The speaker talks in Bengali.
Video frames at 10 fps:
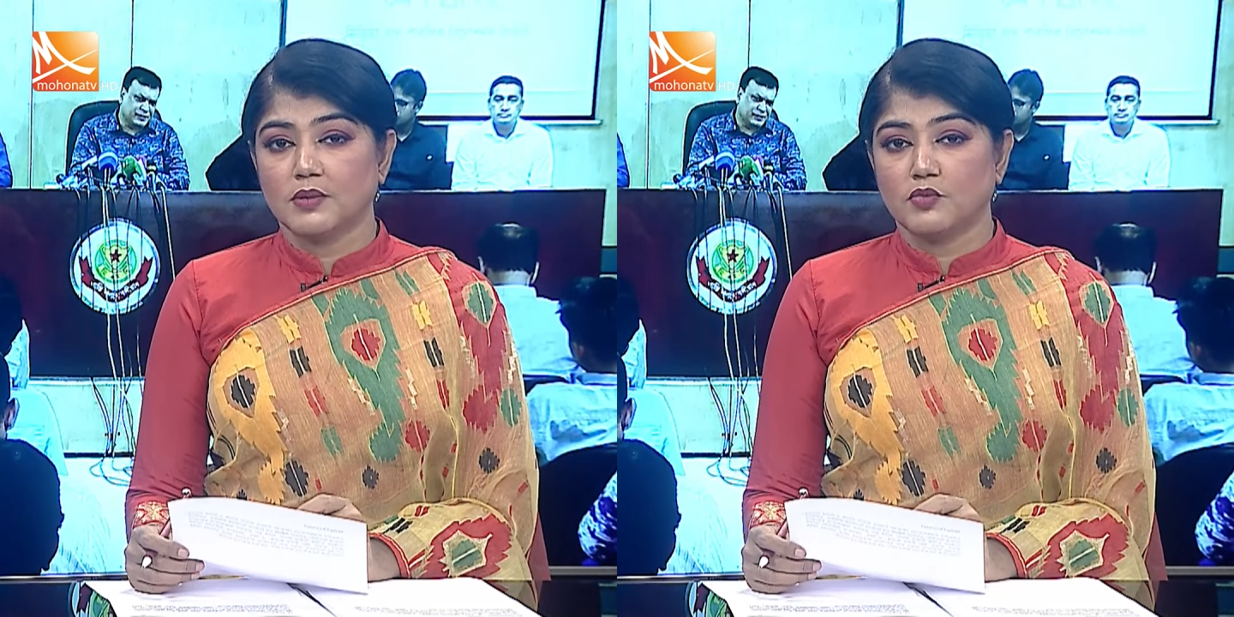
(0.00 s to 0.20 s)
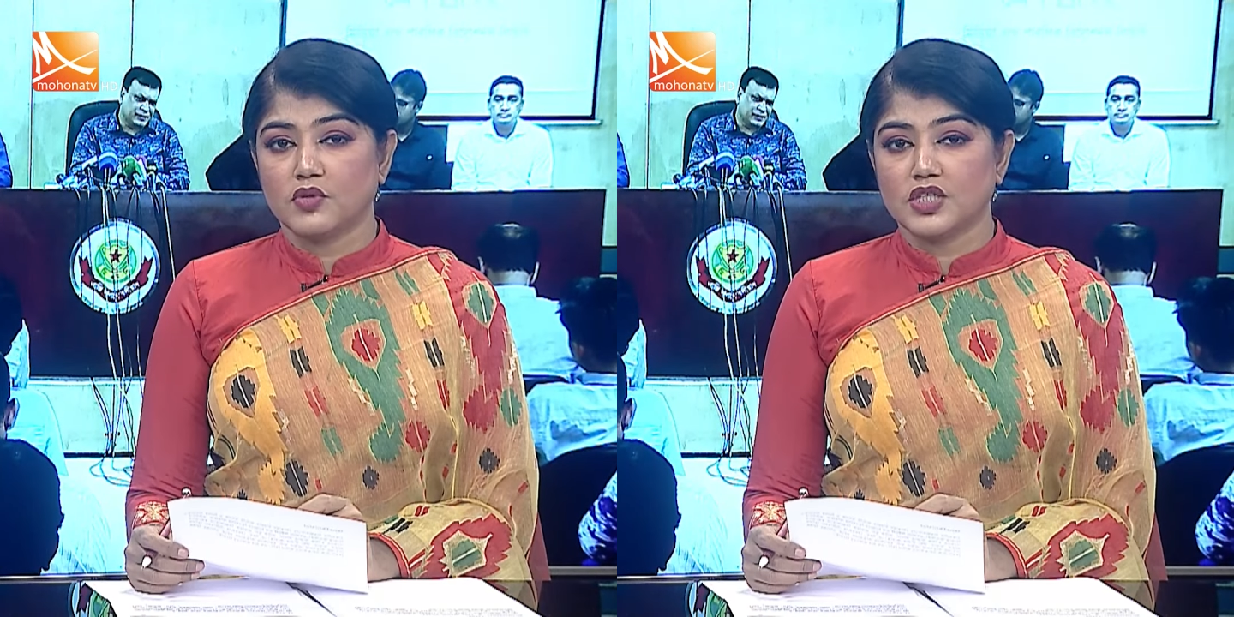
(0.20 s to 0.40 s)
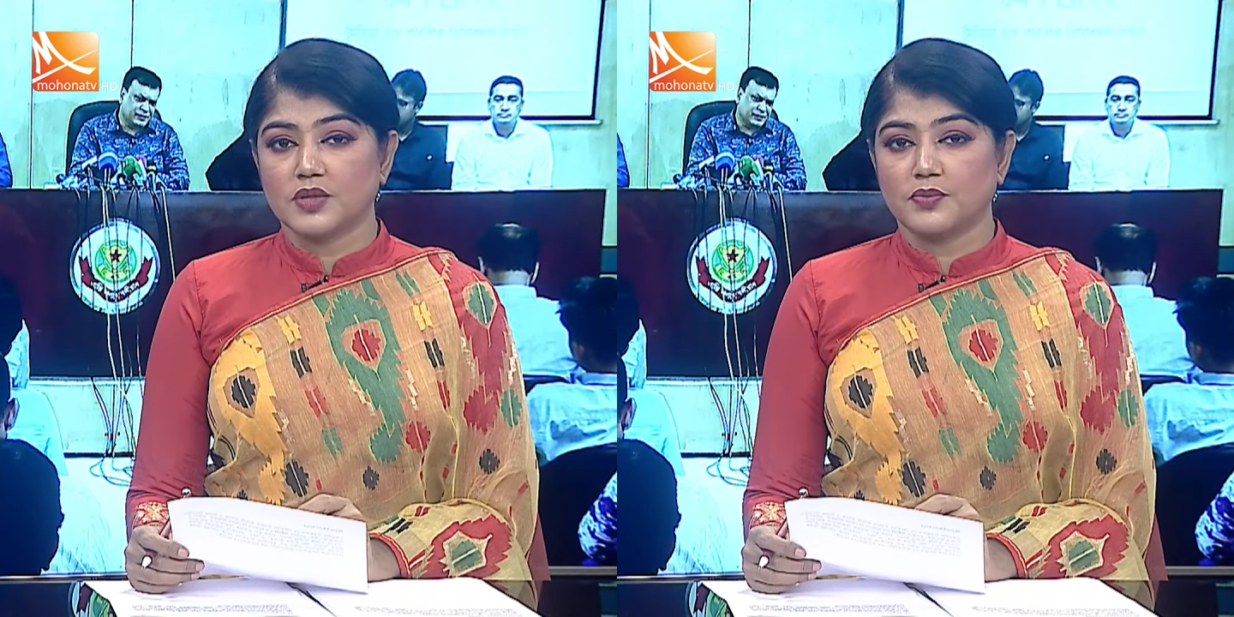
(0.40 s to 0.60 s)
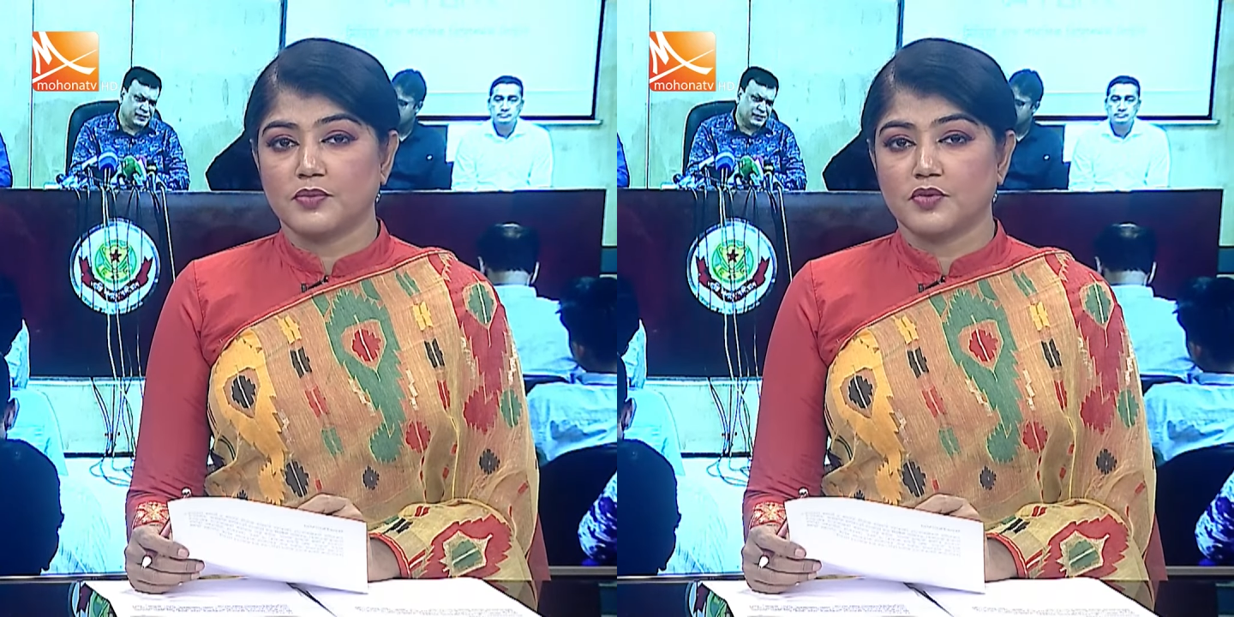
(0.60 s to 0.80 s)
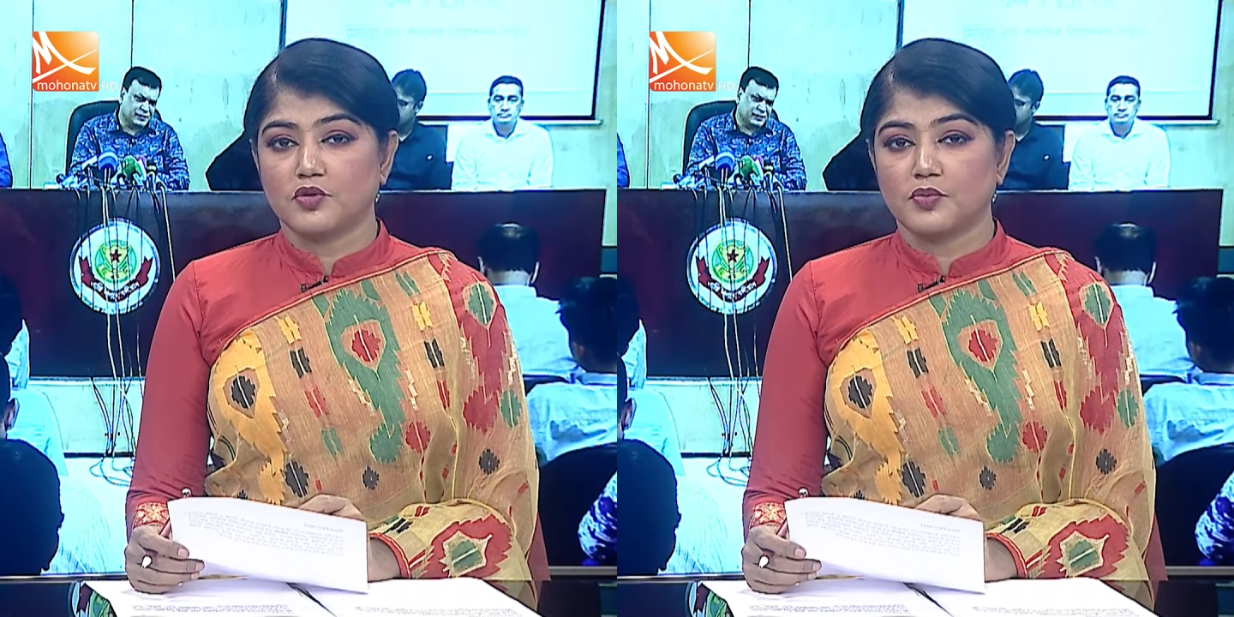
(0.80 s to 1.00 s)
পুলিশের
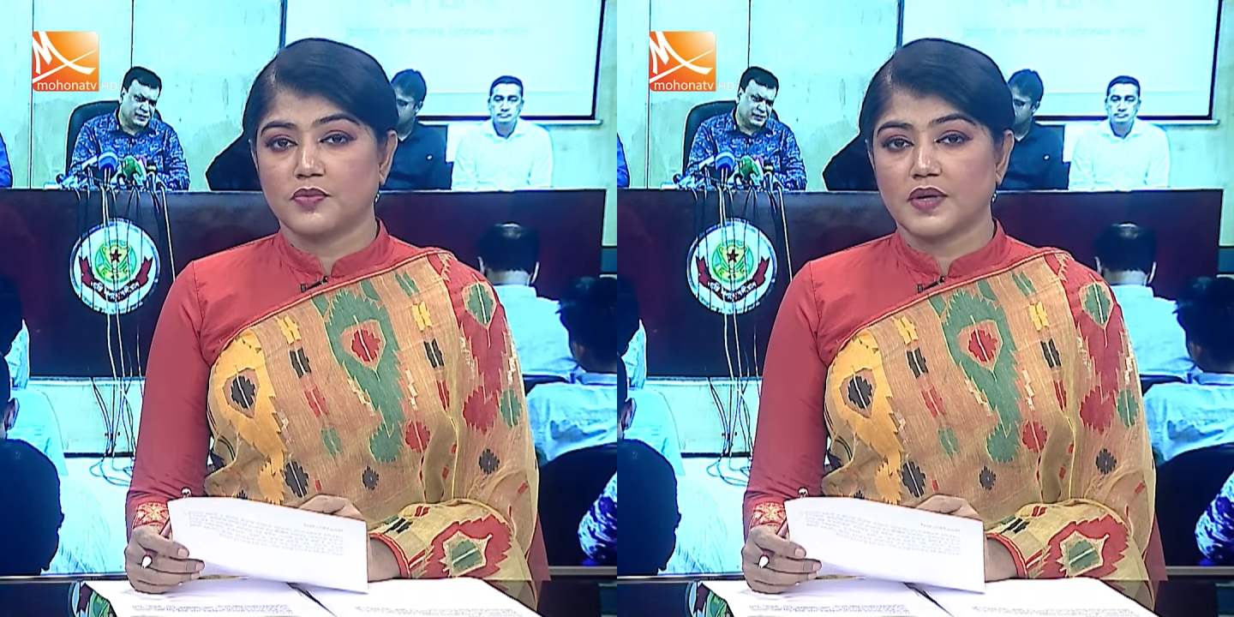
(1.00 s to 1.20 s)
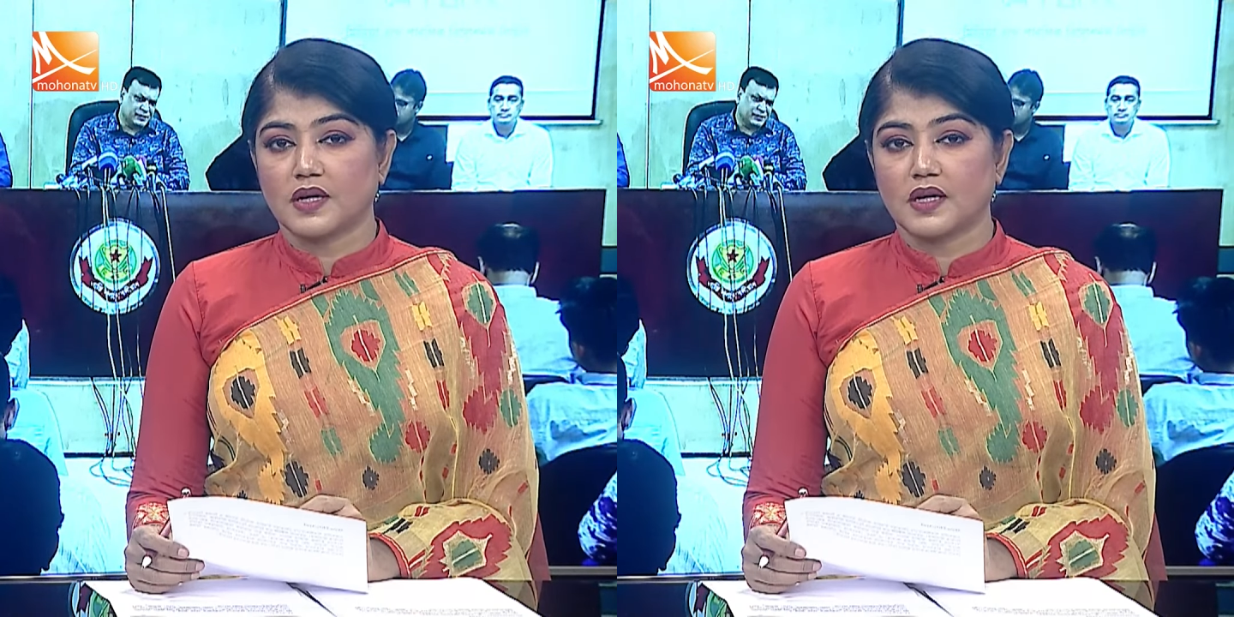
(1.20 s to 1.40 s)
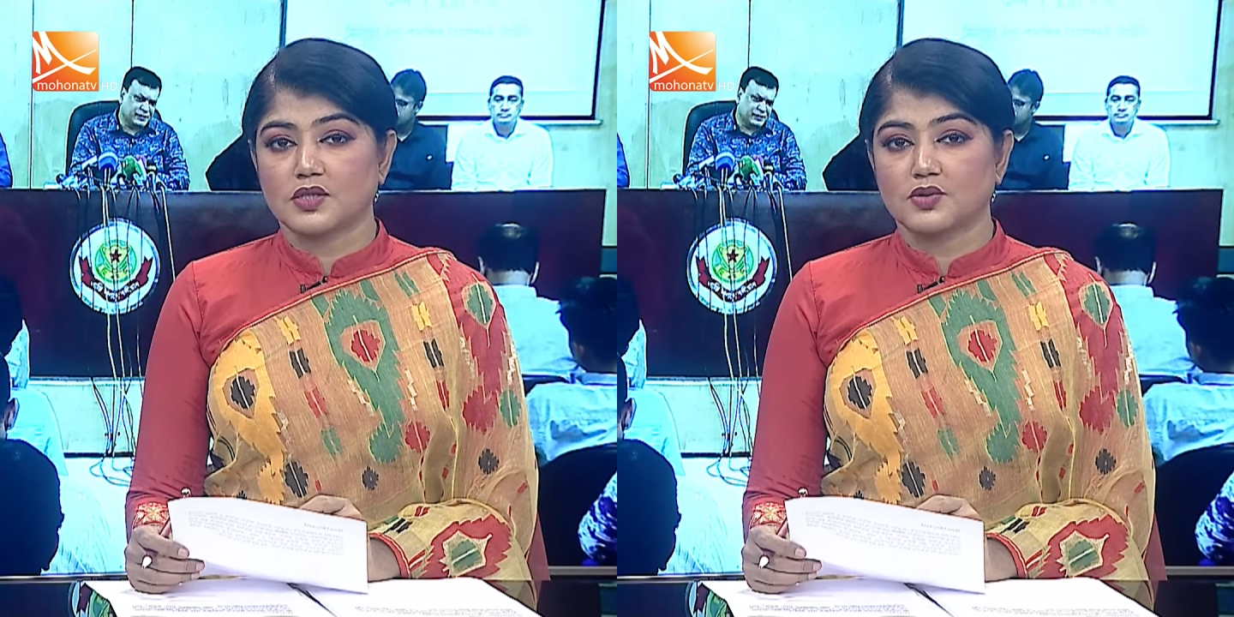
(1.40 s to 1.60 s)
বিভিন্ন বিভাগ কাজ